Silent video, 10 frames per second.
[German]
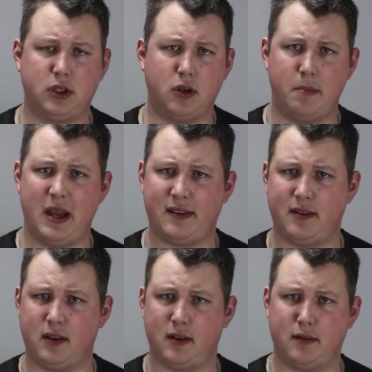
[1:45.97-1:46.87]

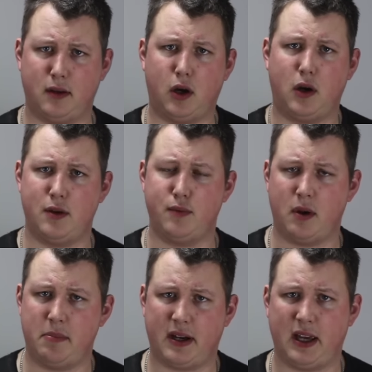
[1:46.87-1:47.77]
komplette
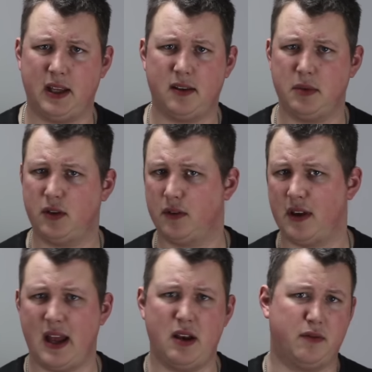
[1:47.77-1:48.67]
All-in-One-Pakete mit
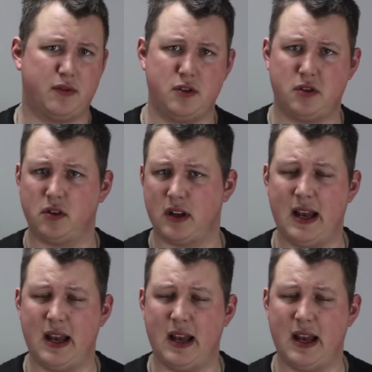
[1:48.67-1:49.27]
Hotel und Frühstück und